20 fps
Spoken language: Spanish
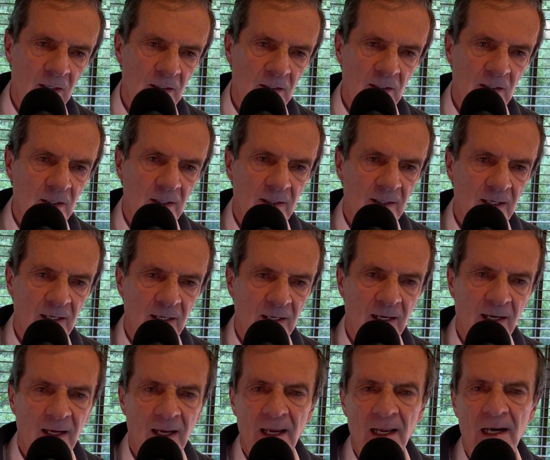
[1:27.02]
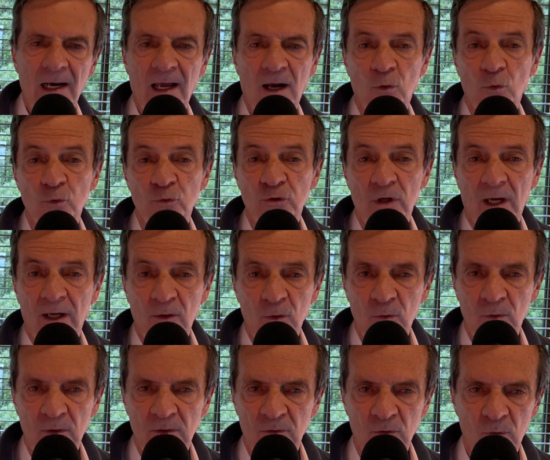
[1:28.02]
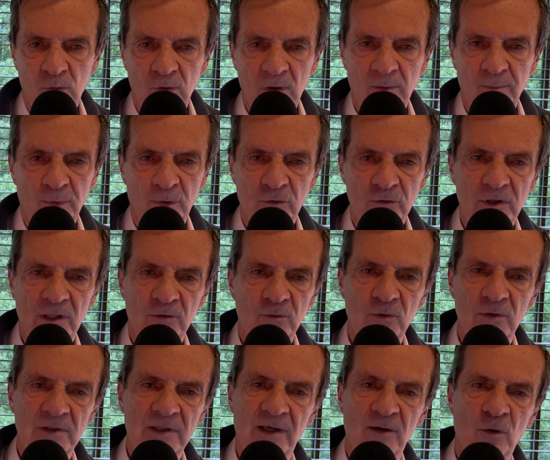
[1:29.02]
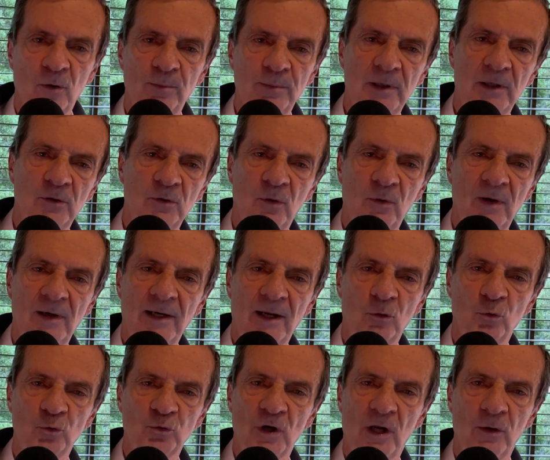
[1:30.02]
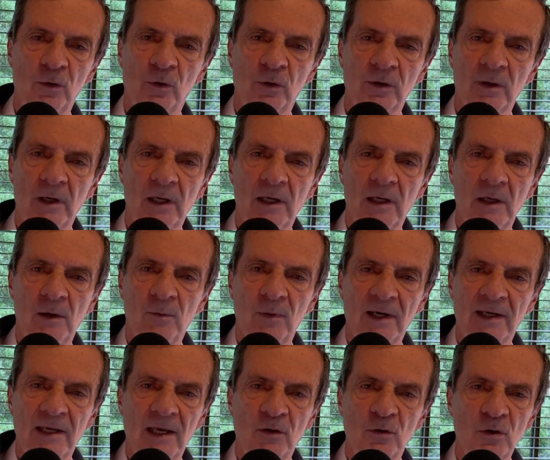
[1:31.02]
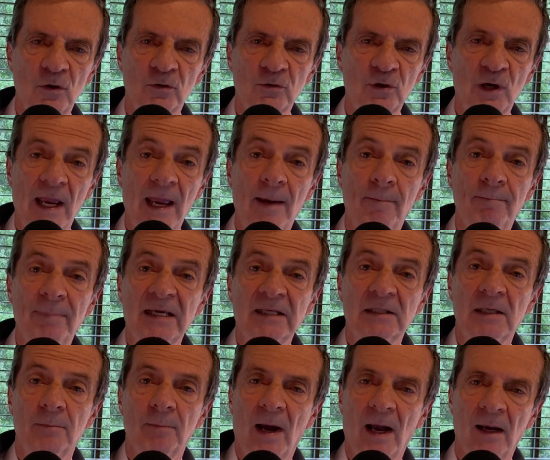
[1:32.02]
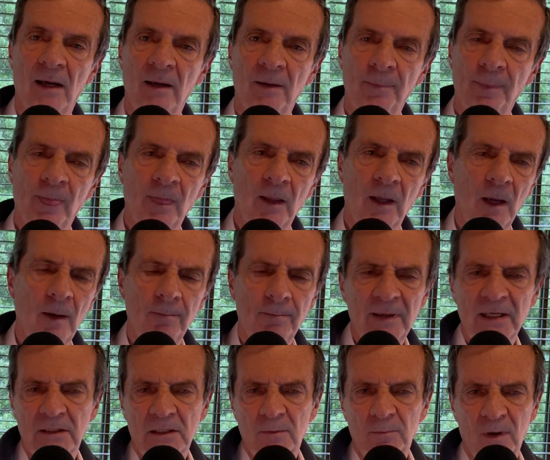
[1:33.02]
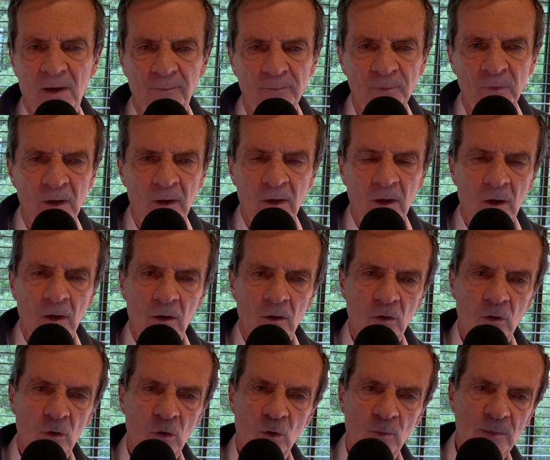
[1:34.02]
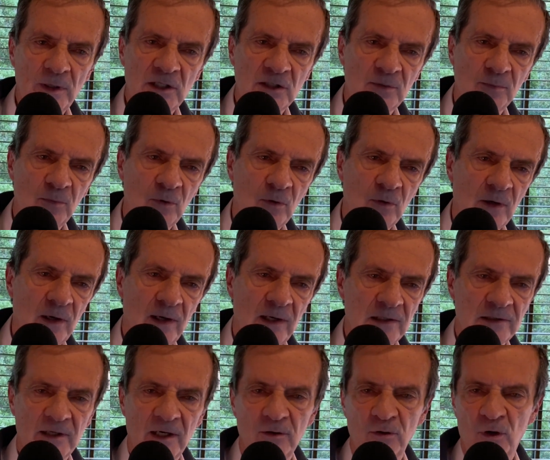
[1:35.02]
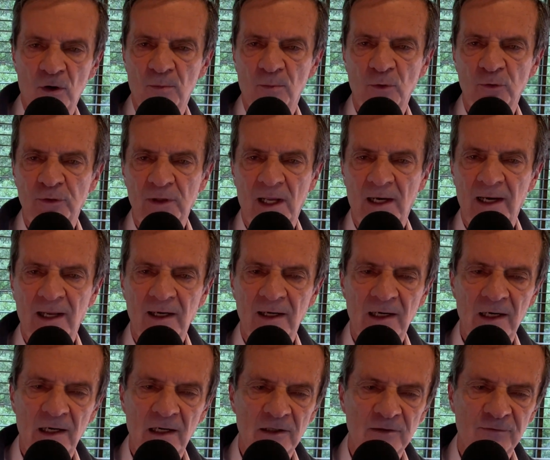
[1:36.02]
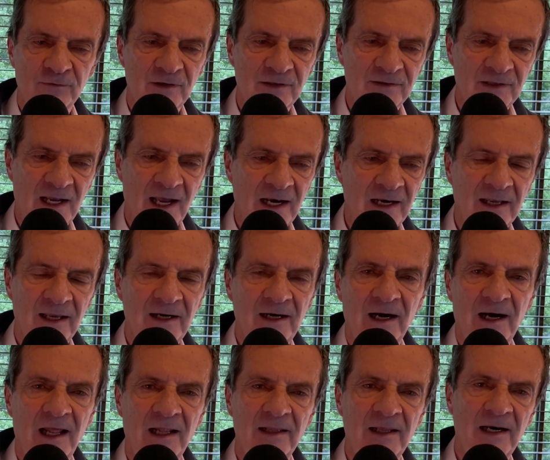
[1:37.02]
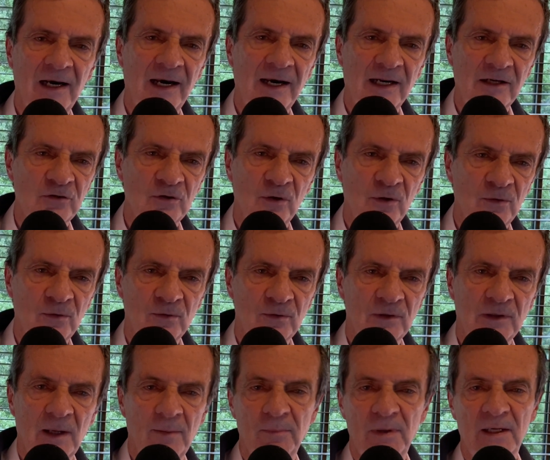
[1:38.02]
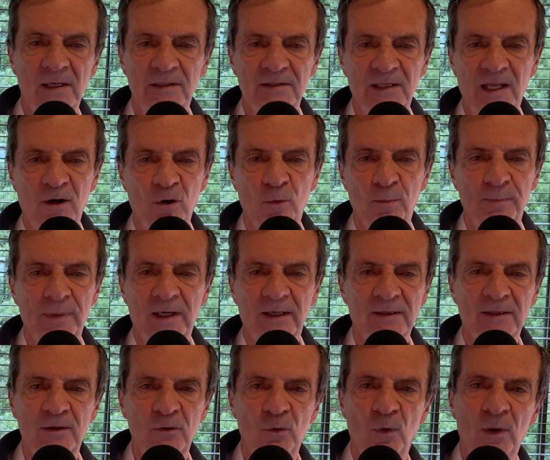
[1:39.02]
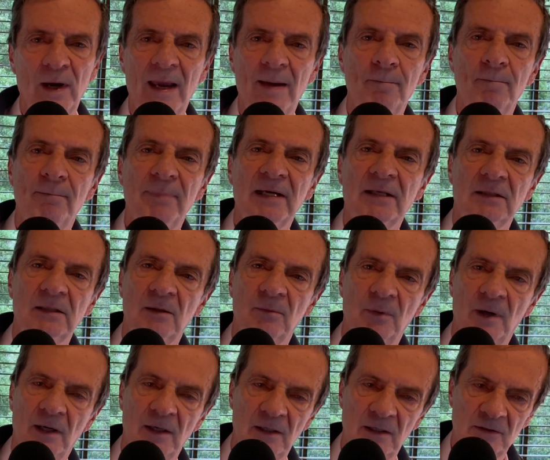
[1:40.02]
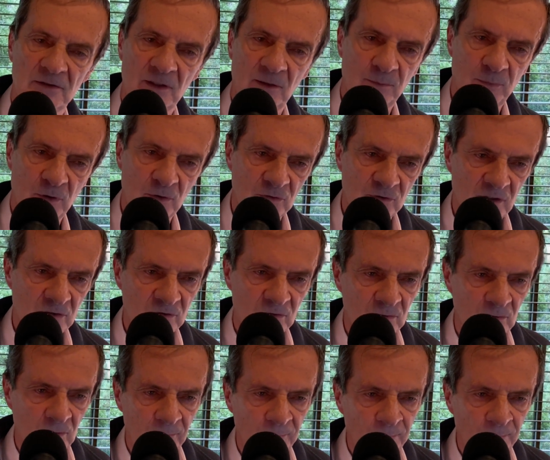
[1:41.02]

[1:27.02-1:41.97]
quien era el acusado dentro del proceso y se convirtió en acusador, y vaya Dios, en víctima, en víctima. Lo mismo que el señor Montealegre, el exfiscal general de la Nación, también está convertido en víctima en este proceso.